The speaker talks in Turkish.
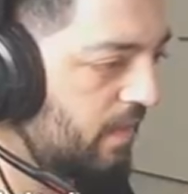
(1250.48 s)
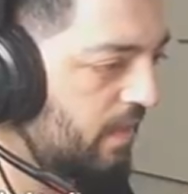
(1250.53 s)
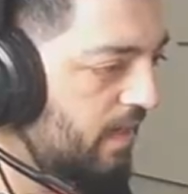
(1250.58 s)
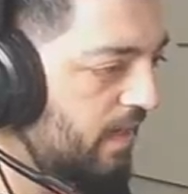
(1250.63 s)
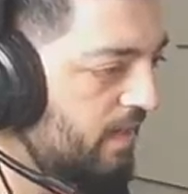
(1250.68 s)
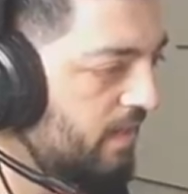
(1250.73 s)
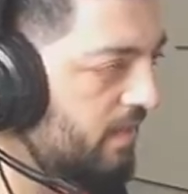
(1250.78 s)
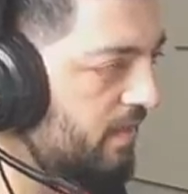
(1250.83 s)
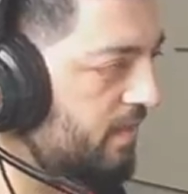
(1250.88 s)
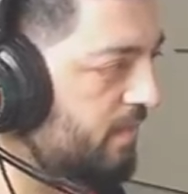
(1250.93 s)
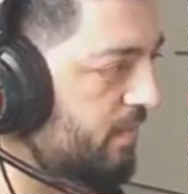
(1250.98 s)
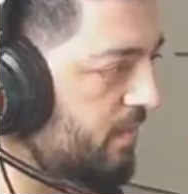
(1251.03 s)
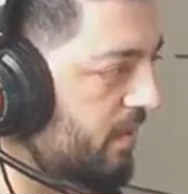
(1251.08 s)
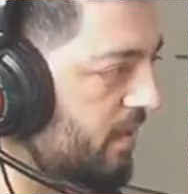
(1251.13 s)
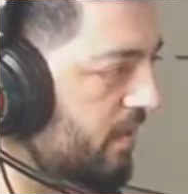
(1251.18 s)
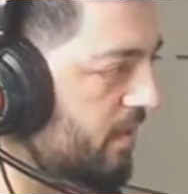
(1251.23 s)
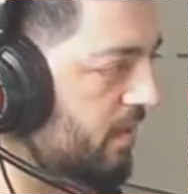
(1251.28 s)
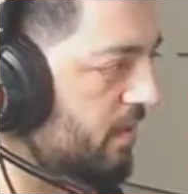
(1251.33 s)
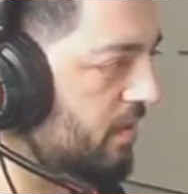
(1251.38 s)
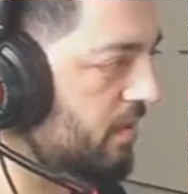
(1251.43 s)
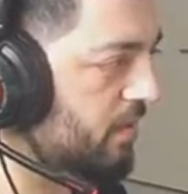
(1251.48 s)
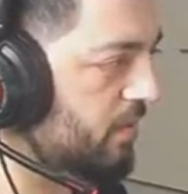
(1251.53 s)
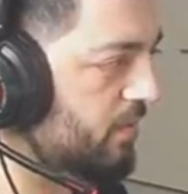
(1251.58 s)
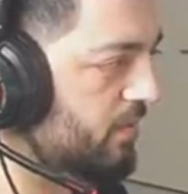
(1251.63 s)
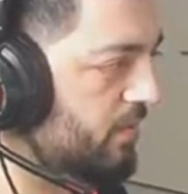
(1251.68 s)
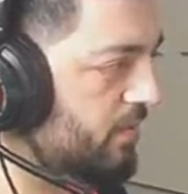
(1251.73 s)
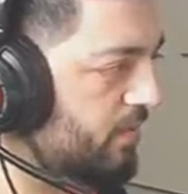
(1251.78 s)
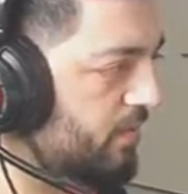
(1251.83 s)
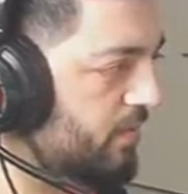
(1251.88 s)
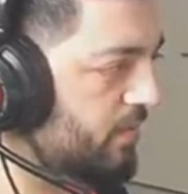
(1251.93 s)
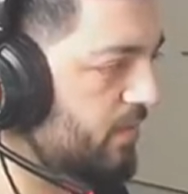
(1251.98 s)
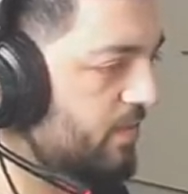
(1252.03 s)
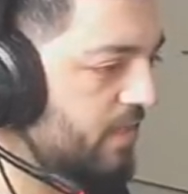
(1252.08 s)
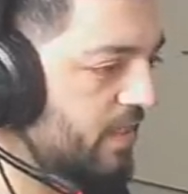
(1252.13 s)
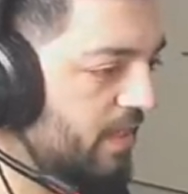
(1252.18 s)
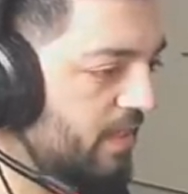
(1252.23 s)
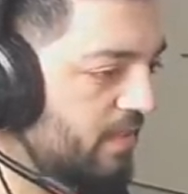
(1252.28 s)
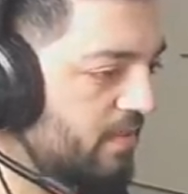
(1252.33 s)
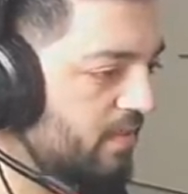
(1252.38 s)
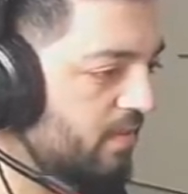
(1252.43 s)
İlerleyelim ya. Of.
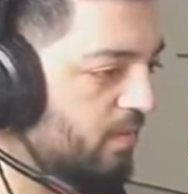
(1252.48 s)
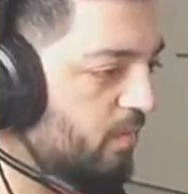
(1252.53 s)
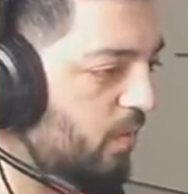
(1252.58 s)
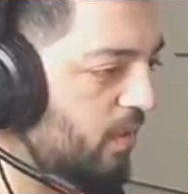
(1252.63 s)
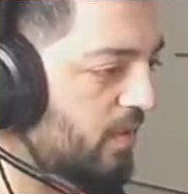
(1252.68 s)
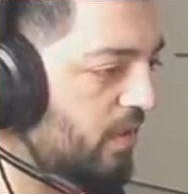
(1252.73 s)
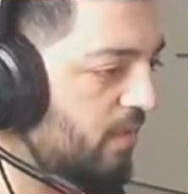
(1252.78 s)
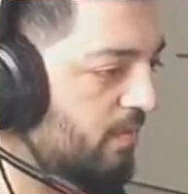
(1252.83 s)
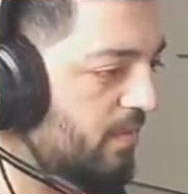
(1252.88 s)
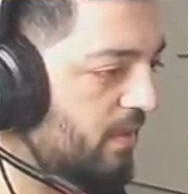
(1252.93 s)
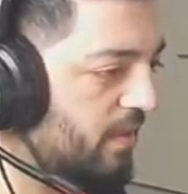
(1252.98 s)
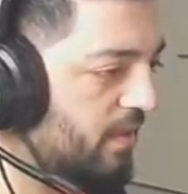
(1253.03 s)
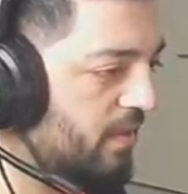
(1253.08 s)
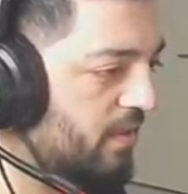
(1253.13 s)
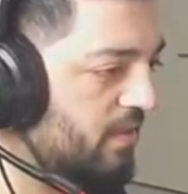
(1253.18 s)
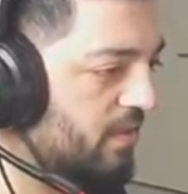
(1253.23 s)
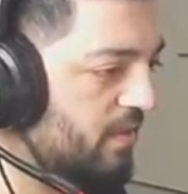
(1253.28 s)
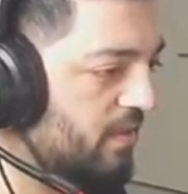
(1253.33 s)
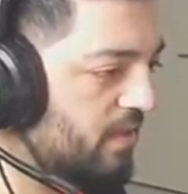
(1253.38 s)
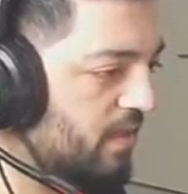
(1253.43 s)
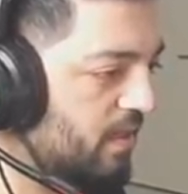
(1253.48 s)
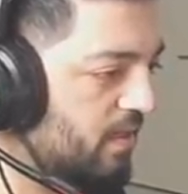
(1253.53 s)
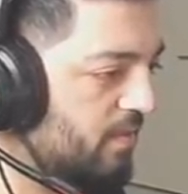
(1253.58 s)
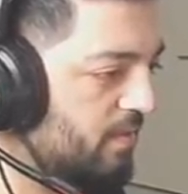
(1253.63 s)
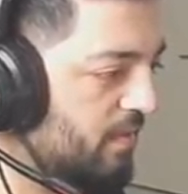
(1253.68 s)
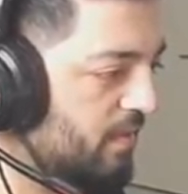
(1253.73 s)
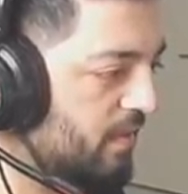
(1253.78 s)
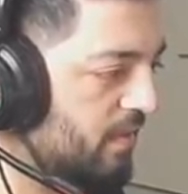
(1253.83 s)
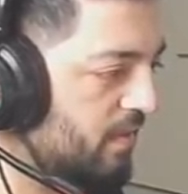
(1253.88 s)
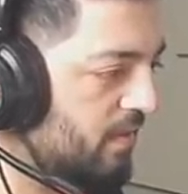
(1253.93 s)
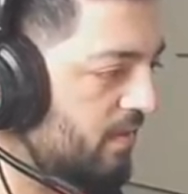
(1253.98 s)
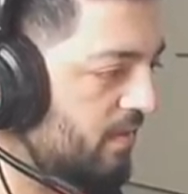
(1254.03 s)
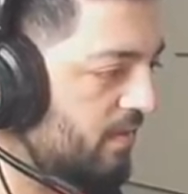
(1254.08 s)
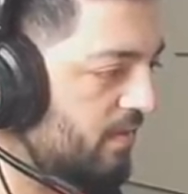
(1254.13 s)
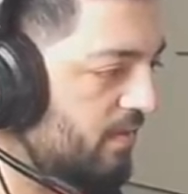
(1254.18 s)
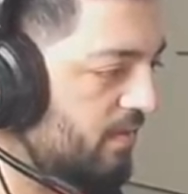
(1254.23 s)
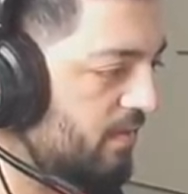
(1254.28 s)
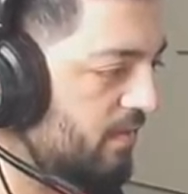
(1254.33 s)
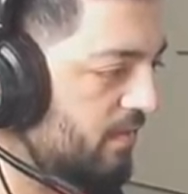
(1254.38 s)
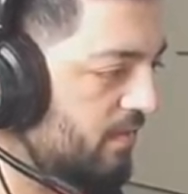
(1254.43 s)
Sait bu adamlara gideceğiz galiba ya.
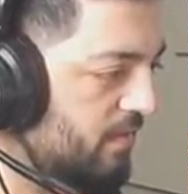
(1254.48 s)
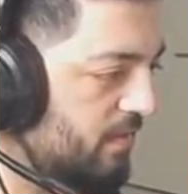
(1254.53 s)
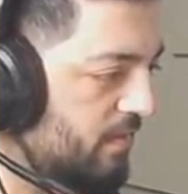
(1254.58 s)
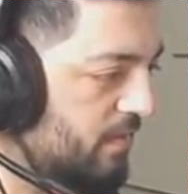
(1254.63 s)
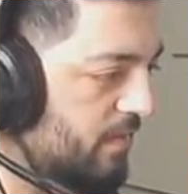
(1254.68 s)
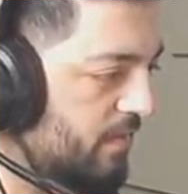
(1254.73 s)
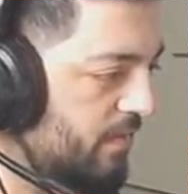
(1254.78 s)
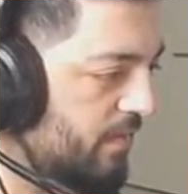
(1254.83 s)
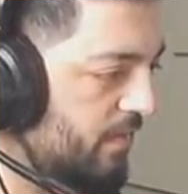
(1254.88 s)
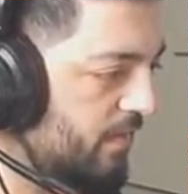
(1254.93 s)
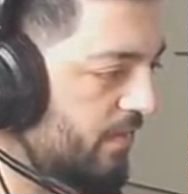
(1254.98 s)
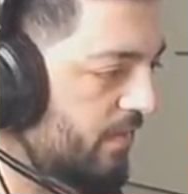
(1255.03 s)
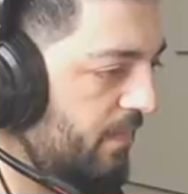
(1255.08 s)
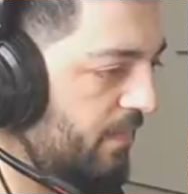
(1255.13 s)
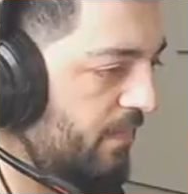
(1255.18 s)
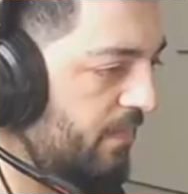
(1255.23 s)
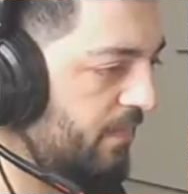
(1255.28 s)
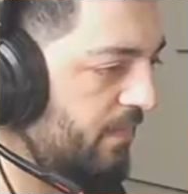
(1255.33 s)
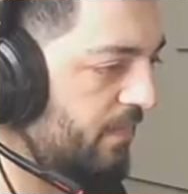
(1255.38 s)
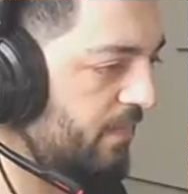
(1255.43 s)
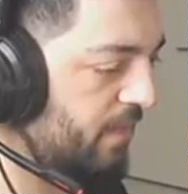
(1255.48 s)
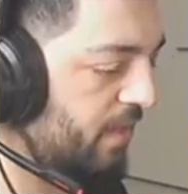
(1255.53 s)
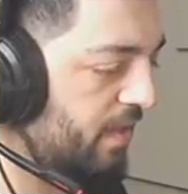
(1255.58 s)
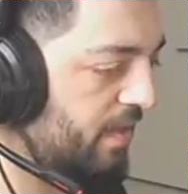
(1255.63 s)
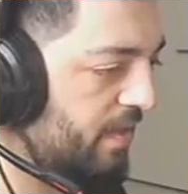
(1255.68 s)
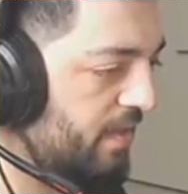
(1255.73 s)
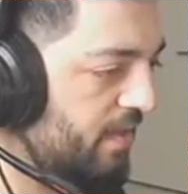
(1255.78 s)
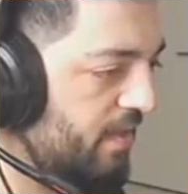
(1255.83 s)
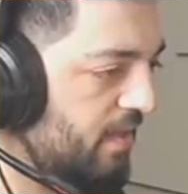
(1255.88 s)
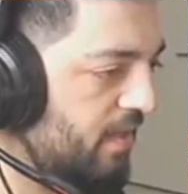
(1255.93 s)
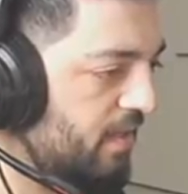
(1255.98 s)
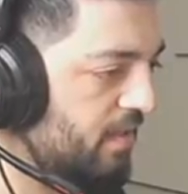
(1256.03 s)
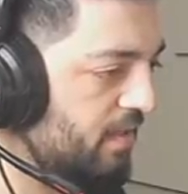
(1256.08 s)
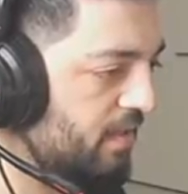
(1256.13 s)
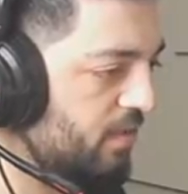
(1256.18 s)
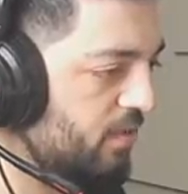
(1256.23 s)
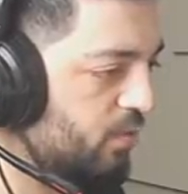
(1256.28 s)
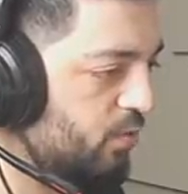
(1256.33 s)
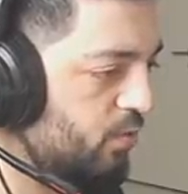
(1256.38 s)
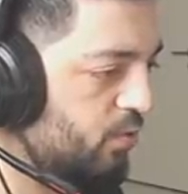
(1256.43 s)
Hangisine? Arada
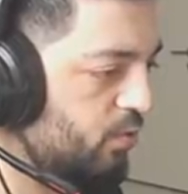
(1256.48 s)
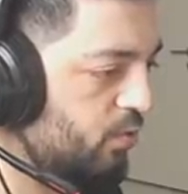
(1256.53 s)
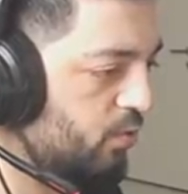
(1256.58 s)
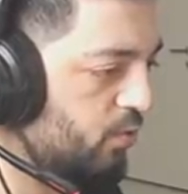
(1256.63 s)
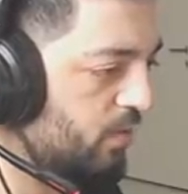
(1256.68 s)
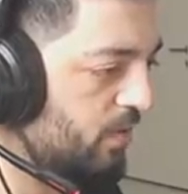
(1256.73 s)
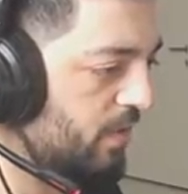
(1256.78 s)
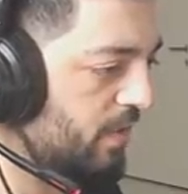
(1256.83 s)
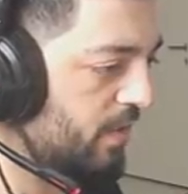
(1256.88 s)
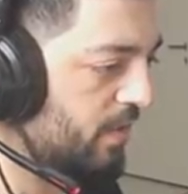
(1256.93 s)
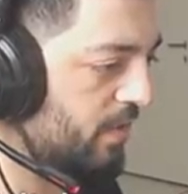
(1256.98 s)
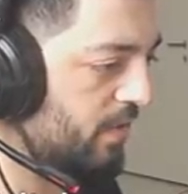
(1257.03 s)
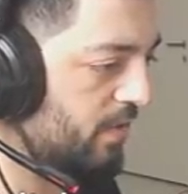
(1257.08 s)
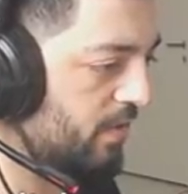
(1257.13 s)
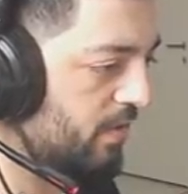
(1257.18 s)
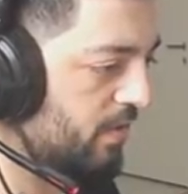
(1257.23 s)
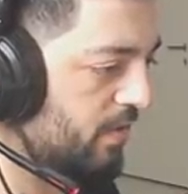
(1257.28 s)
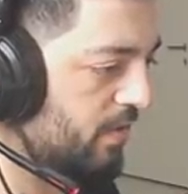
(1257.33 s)
kaldık şunlara.